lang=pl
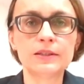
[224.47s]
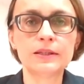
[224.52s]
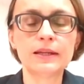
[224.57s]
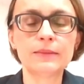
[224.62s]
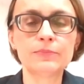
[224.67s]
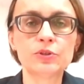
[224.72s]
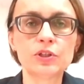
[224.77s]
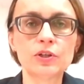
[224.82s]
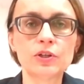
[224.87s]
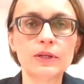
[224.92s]

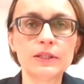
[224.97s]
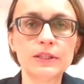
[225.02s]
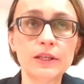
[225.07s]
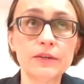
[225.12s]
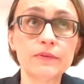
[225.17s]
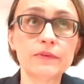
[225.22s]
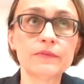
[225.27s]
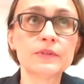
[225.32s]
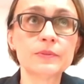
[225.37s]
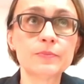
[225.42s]
na przykład,
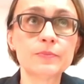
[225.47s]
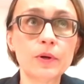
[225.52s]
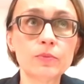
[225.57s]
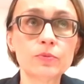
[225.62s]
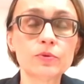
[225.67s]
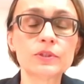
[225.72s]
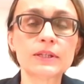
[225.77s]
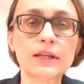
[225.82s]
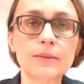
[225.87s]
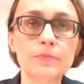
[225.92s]
nie wiem,
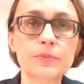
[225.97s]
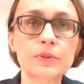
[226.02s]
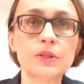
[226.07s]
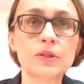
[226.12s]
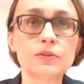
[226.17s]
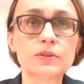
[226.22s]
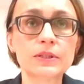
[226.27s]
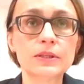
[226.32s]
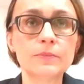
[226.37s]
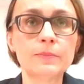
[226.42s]
wspomóc
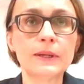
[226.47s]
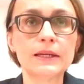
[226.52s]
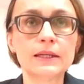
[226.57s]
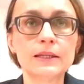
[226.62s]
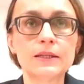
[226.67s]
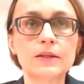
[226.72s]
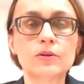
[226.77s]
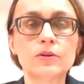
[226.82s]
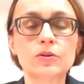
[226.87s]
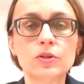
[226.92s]
Kampinoski
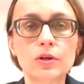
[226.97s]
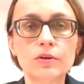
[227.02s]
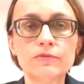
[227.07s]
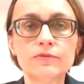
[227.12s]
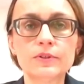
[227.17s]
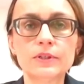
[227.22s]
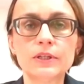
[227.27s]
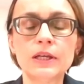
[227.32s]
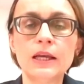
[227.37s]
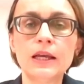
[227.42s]
Park
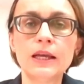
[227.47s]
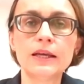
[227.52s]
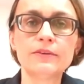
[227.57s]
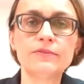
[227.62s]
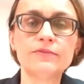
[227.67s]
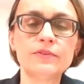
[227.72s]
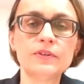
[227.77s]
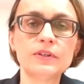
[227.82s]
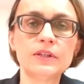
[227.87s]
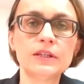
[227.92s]
Narodowy
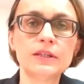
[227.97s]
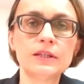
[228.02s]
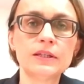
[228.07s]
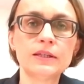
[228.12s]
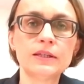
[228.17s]
w